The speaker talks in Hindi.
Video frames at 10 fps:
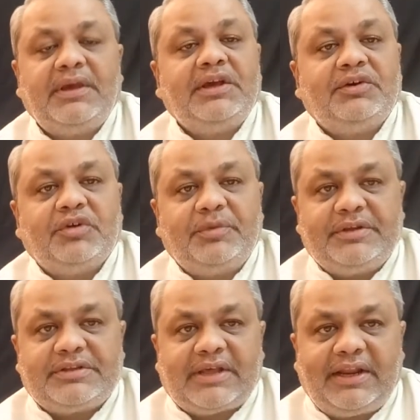कोई
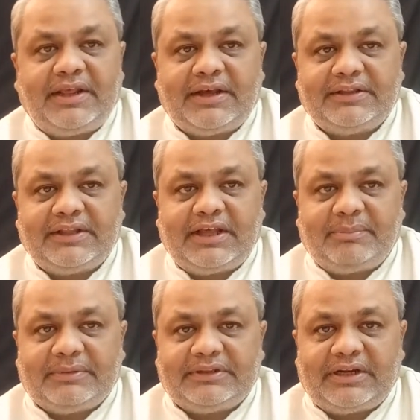भी साल के अंदर
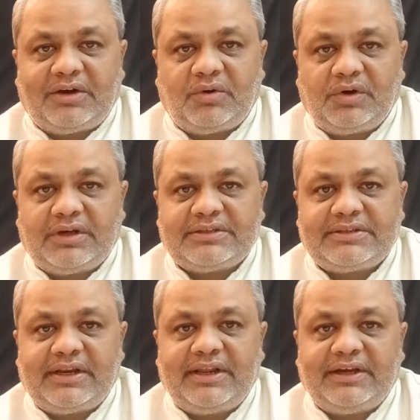15 अगस्त
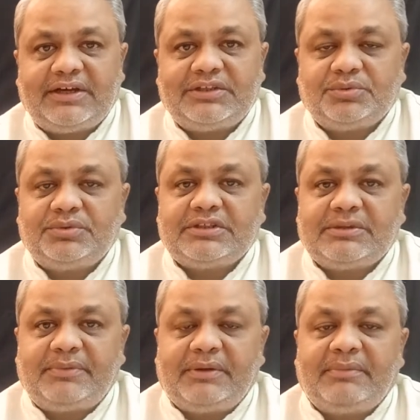से लेकर 14
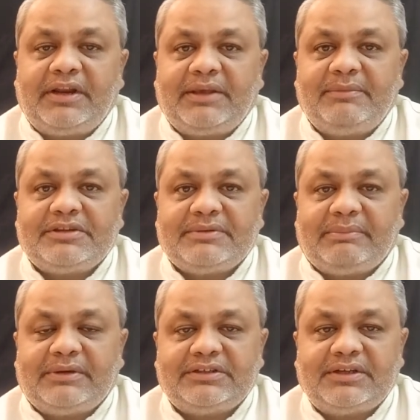सितंबर के बीच में
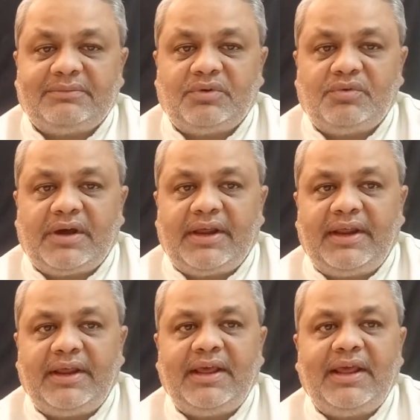आपका जन्म हुआ है
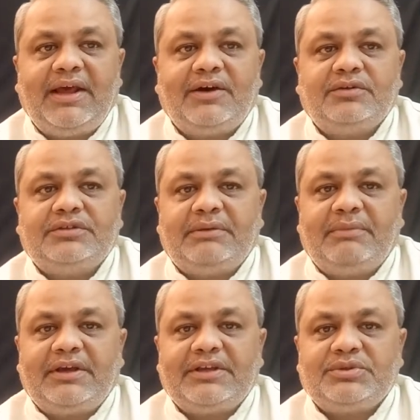और जन्म
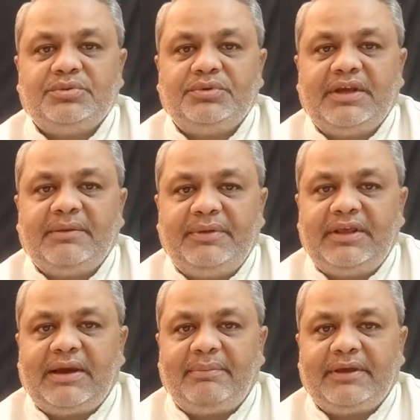के सूर्य
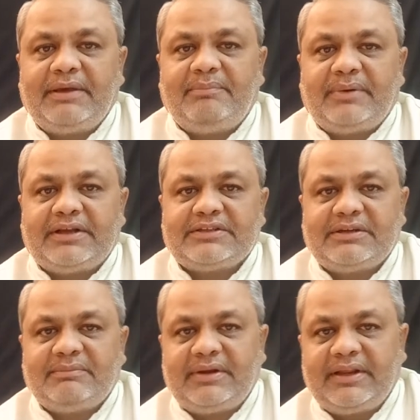भी आपके पाँच
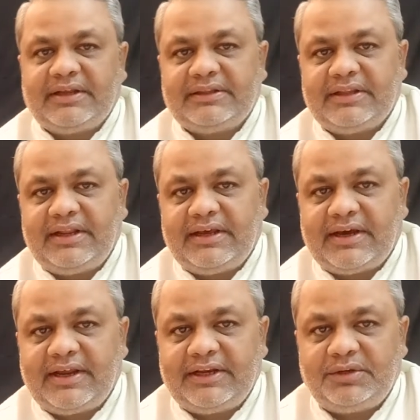नंबर के अंदर लिखा
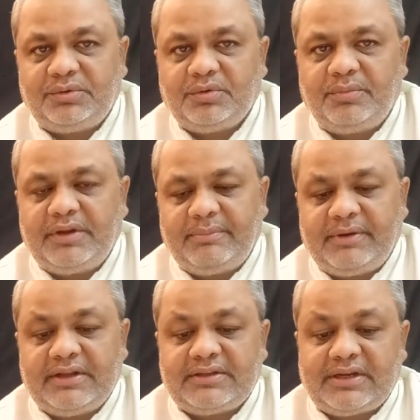है तो भी ये
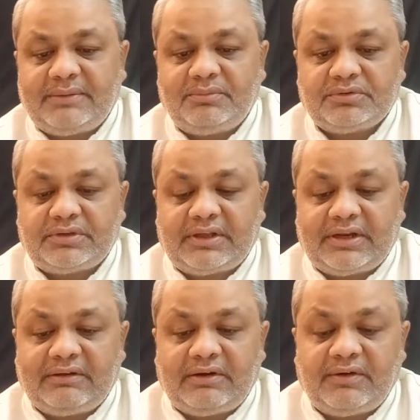प्रिडिक्शन आपको असर
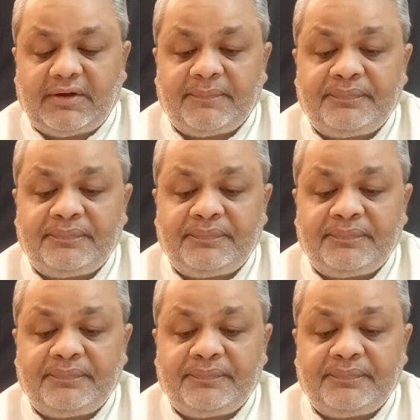करने वाला होगा